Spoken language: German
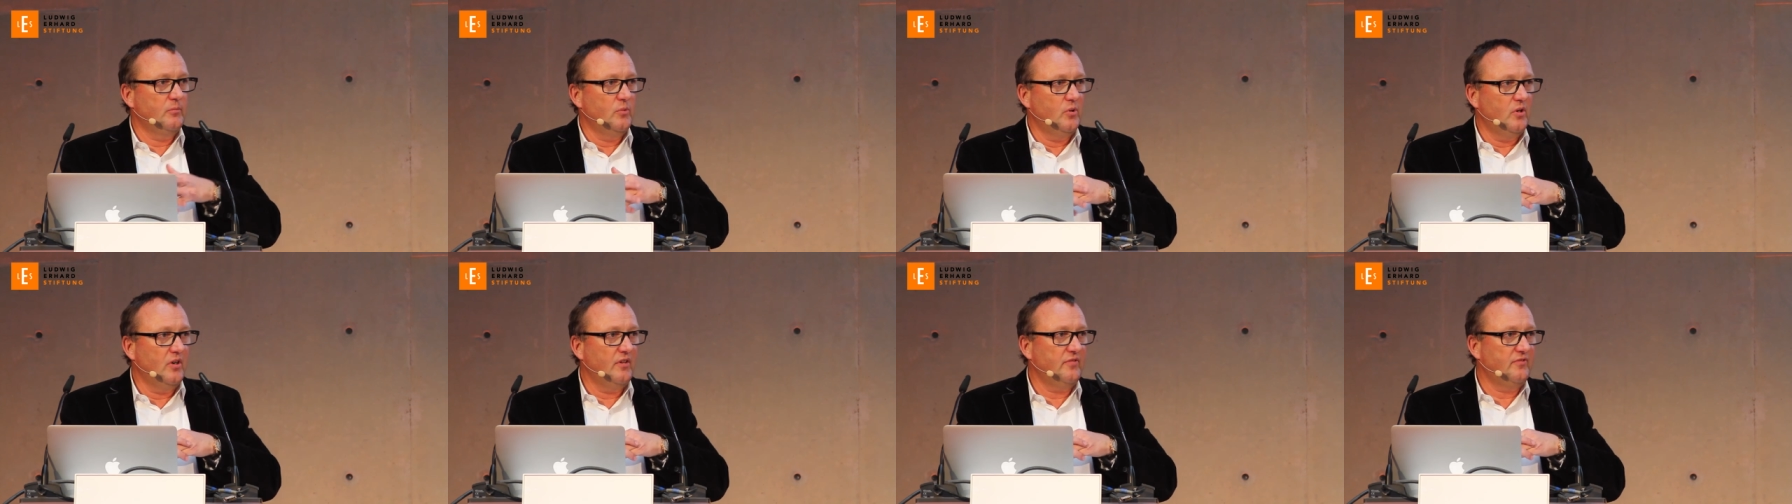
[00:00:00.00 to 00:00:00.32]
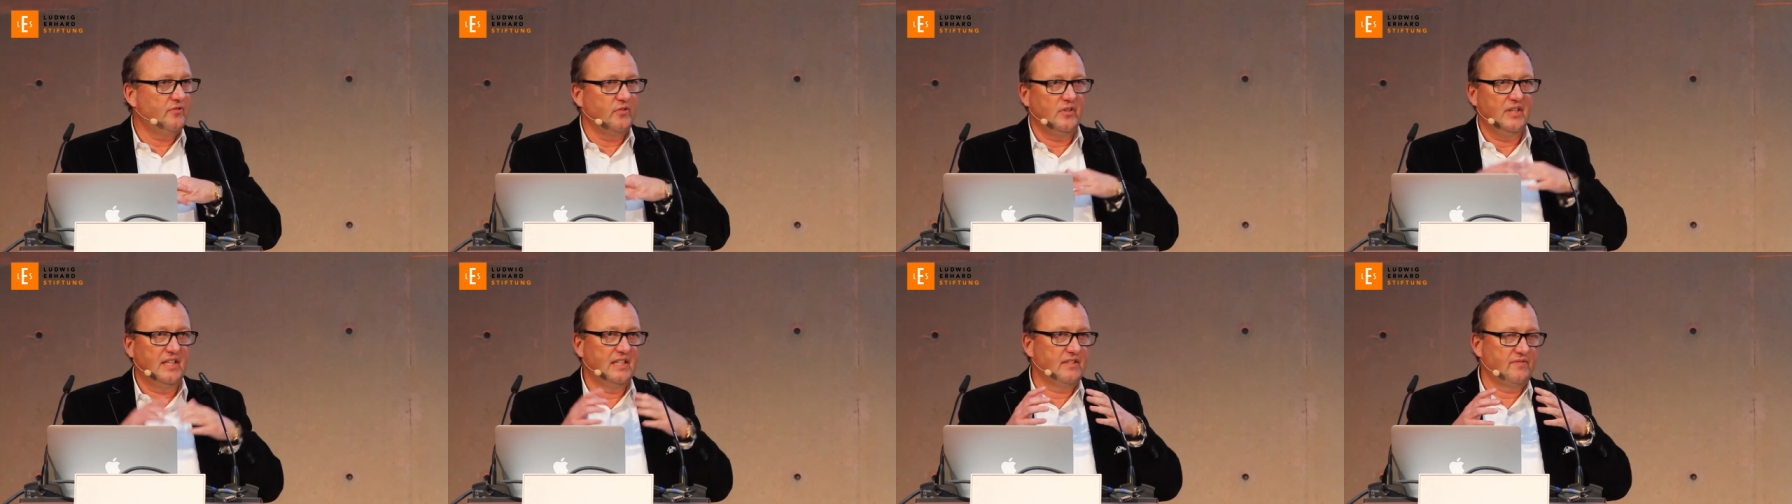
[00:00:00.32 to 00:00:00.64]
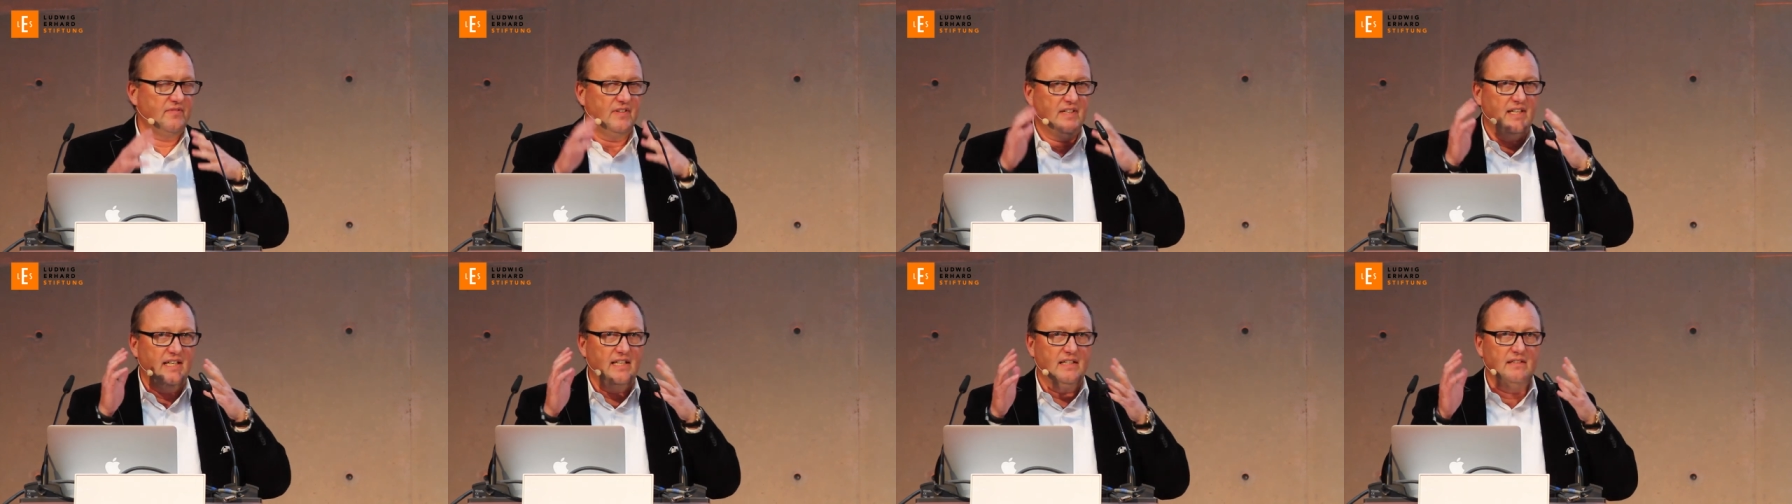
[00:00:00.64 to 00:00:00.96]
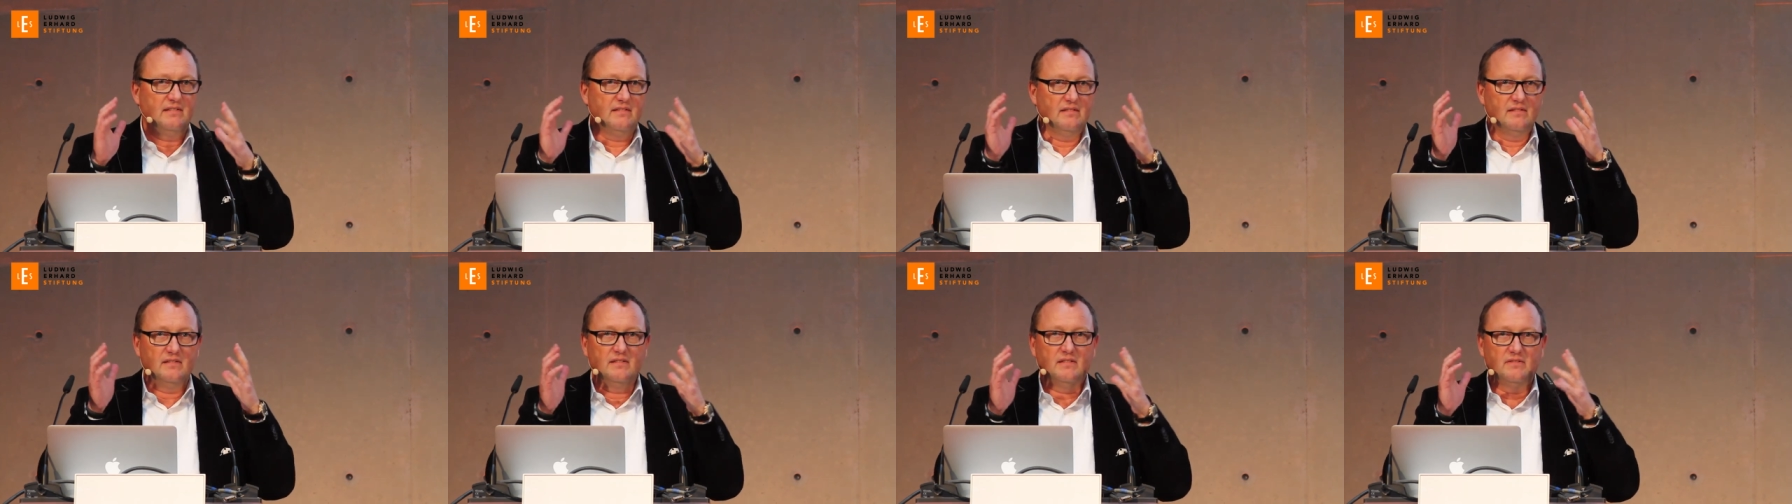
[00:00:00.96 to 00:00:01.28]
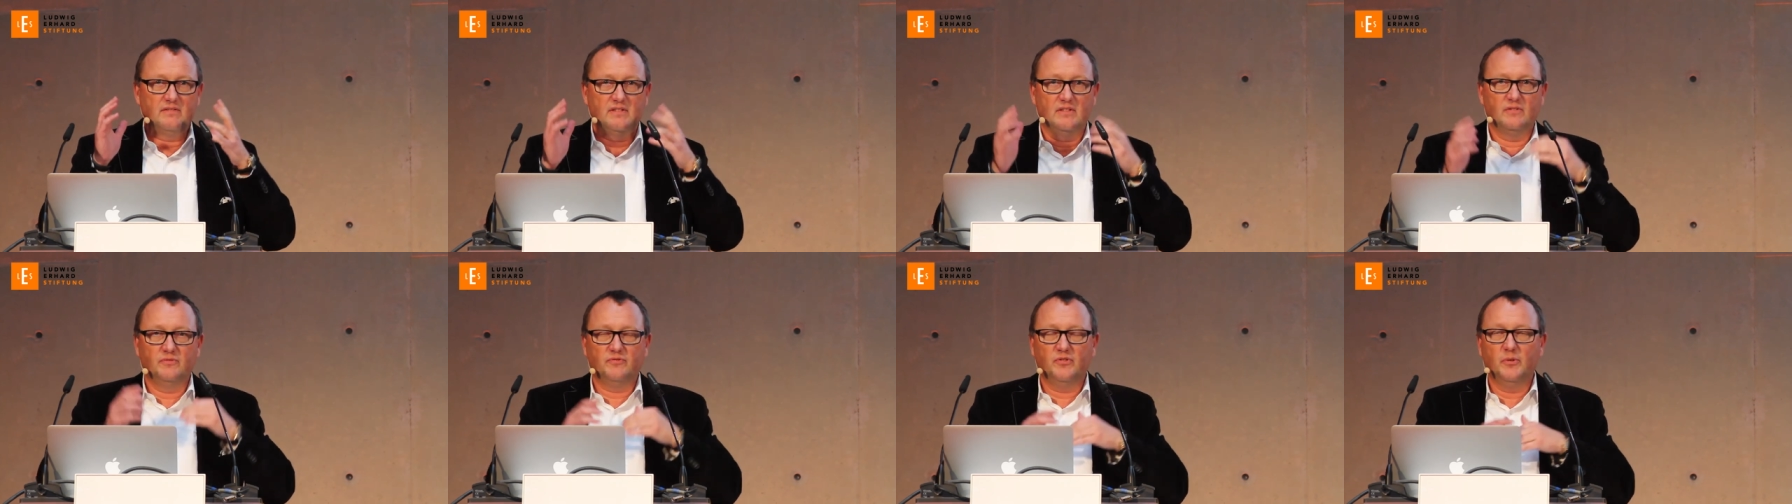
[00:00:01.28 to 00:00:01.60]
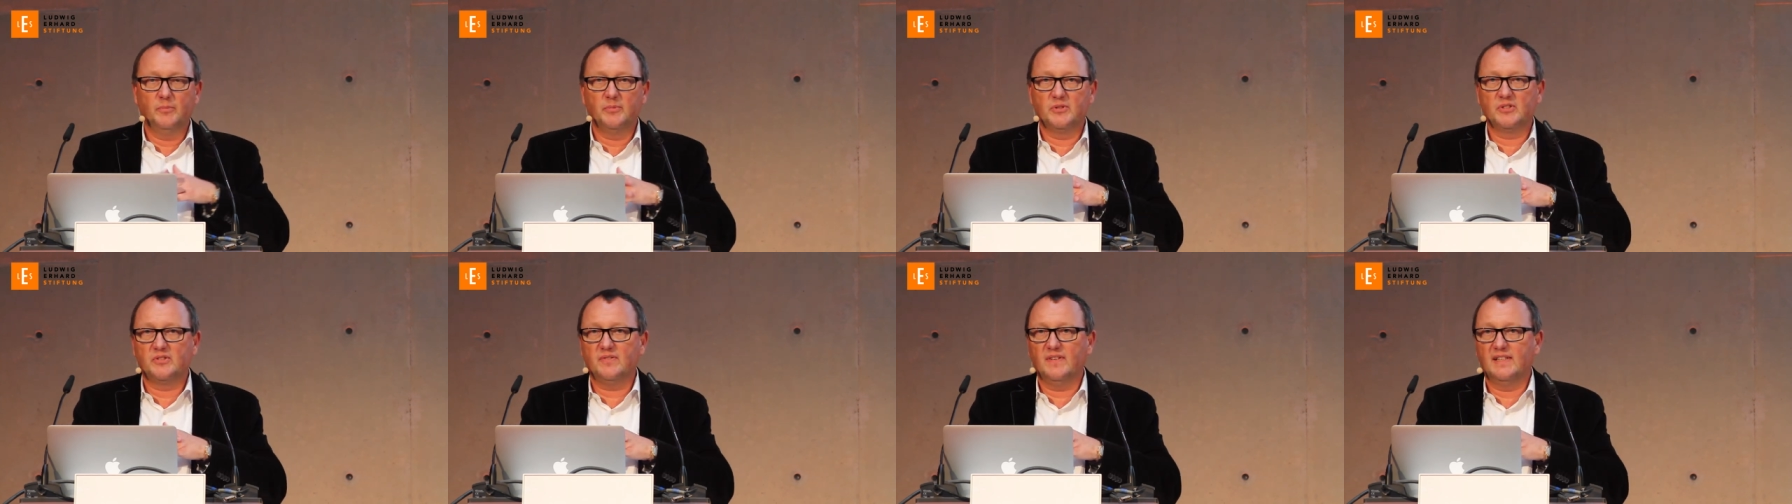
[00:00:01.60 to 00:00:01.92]
Moore vor etwa
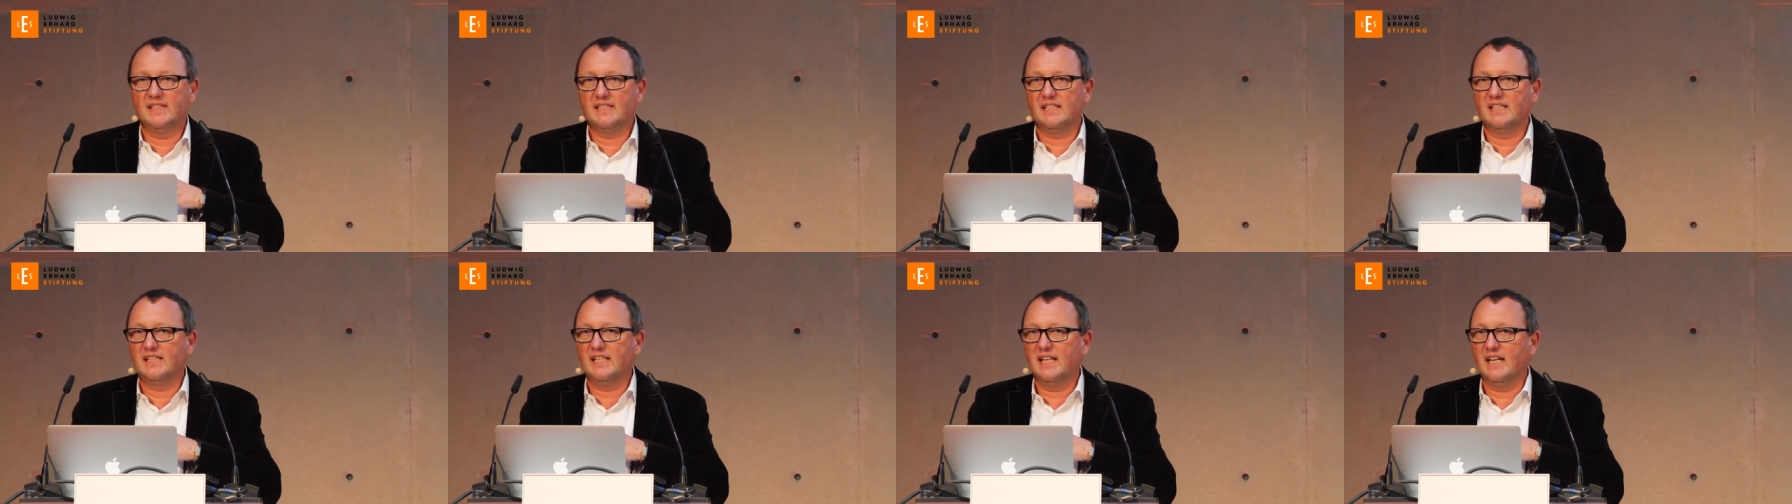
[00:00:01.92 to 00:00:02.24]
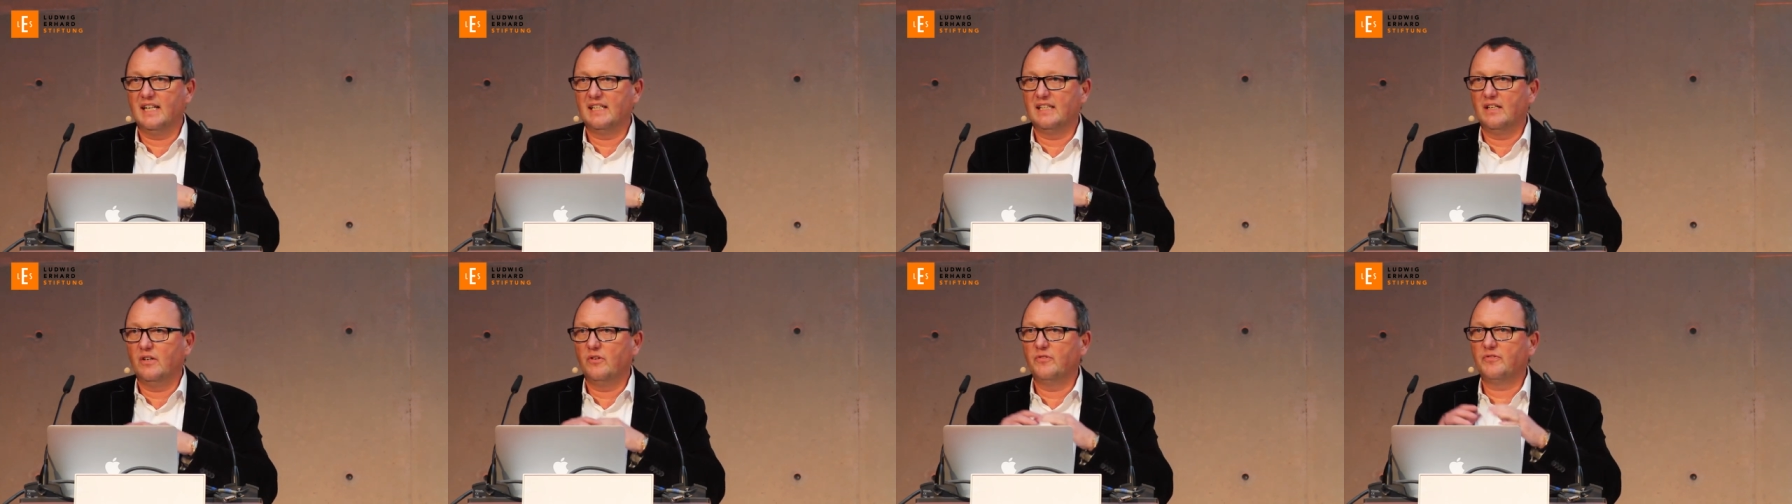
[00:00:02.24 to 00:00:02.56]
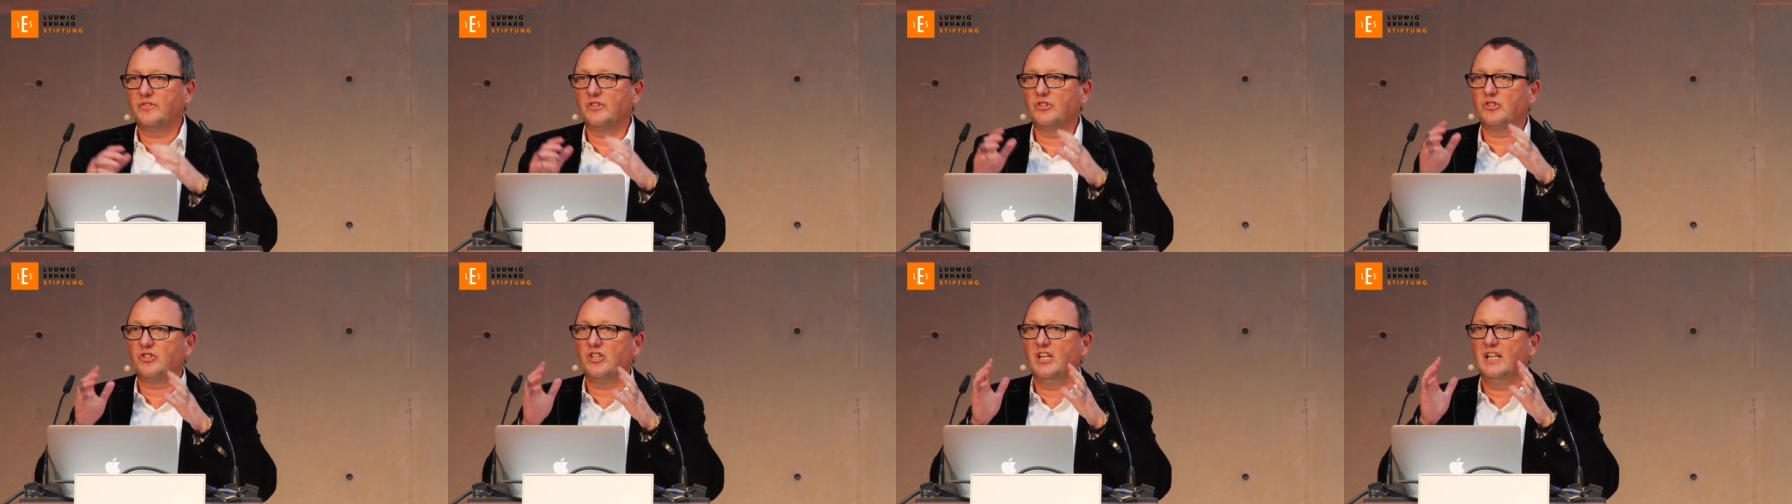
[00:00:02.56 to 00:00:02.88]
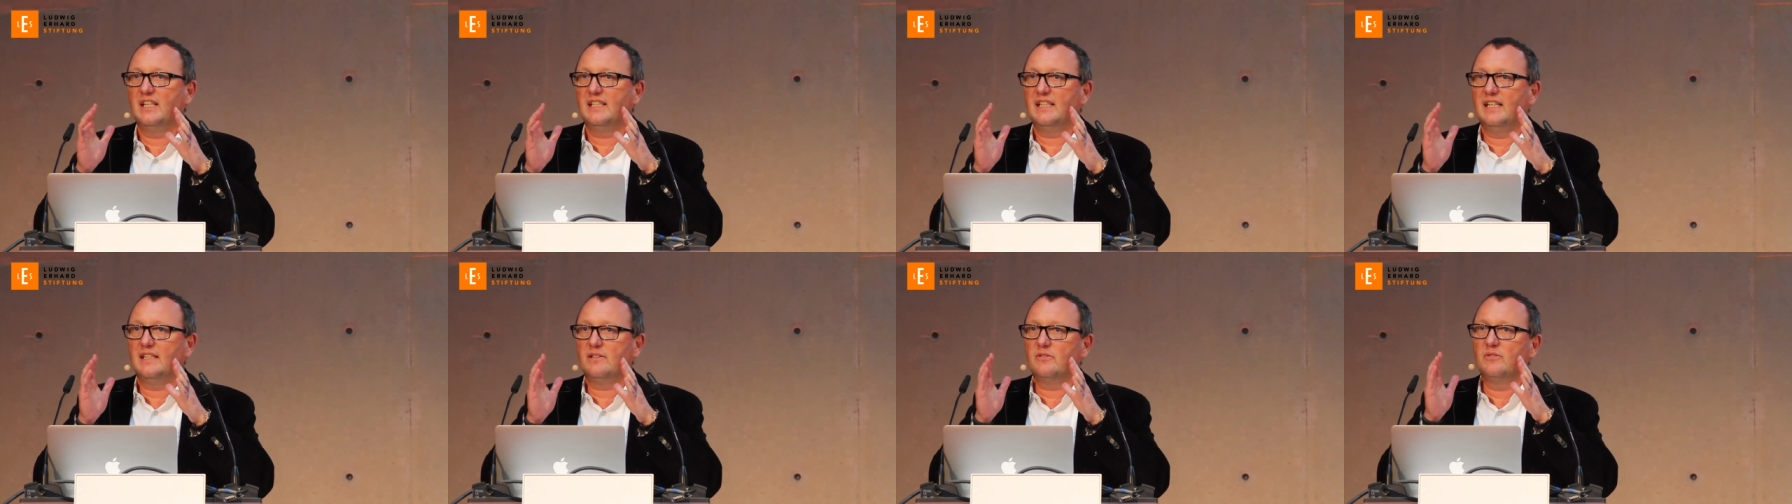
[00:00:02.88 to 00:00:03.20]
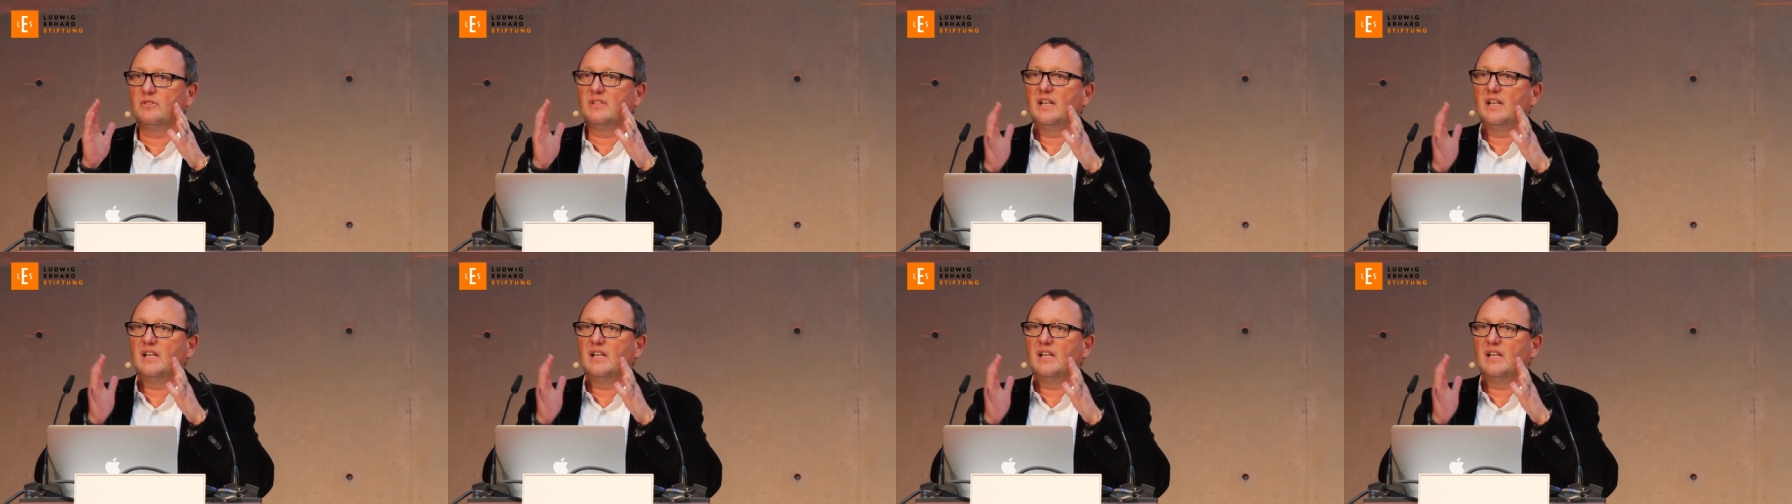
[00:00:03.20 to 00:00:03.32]
25 äh, Jahren aufgestellt hat.